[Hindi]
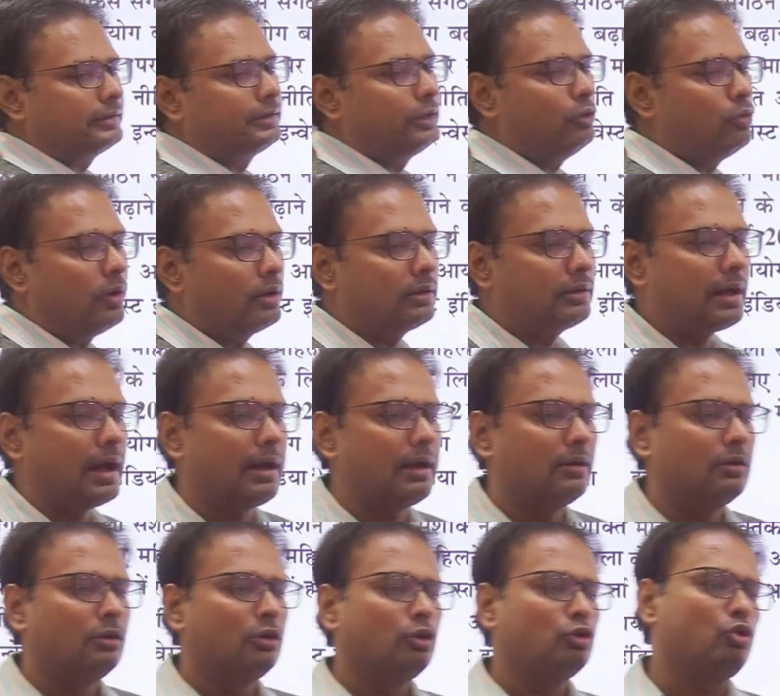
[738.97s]
वन का
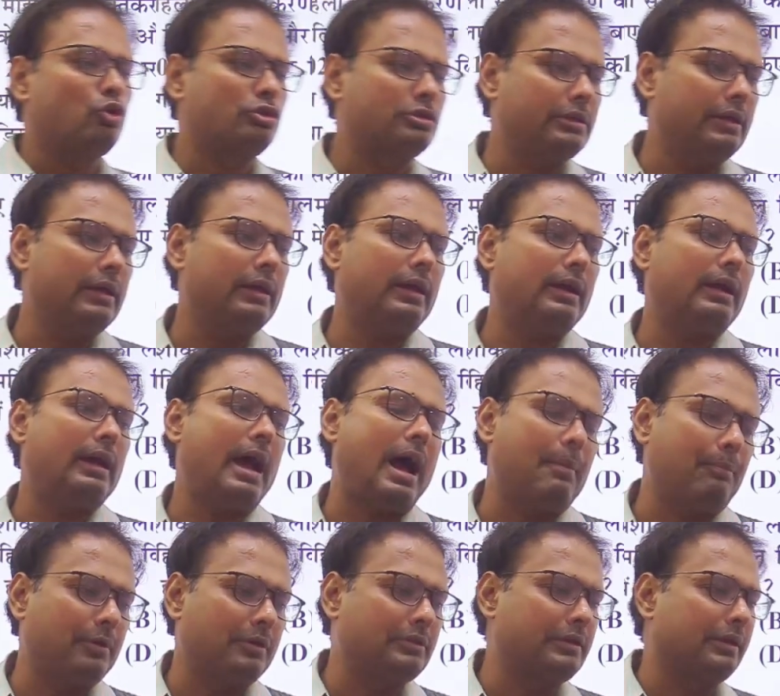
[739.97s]
जो सी है
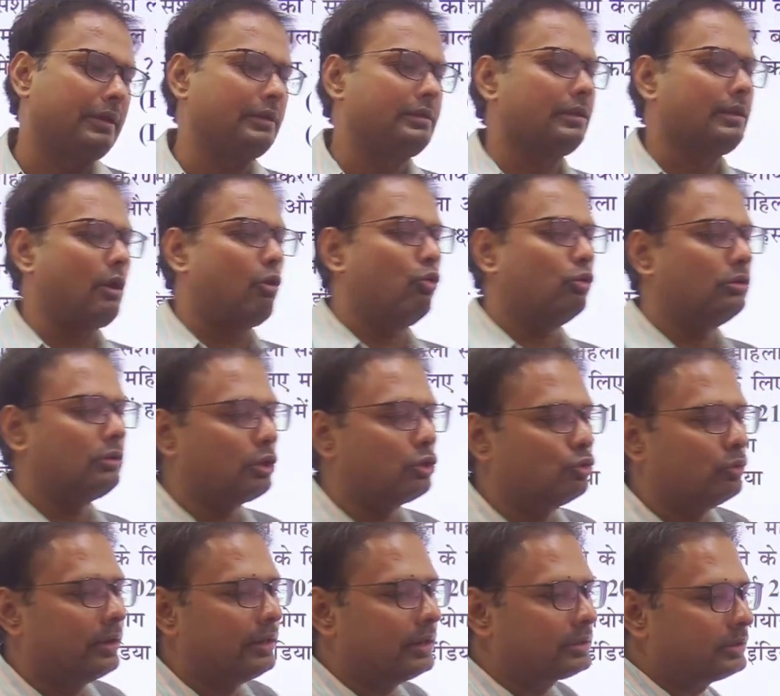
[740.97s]
आप में से किसी का उत्तर
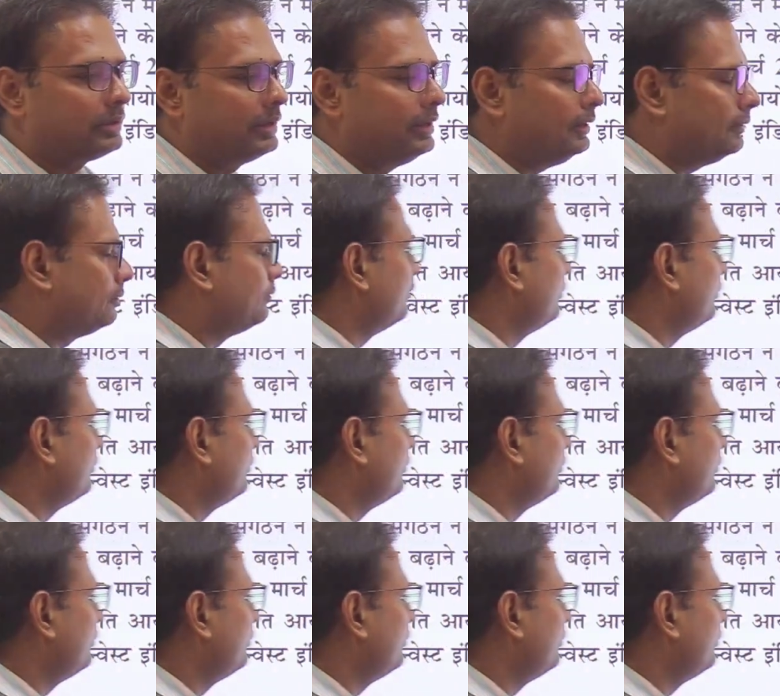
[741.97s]
जो है ये सही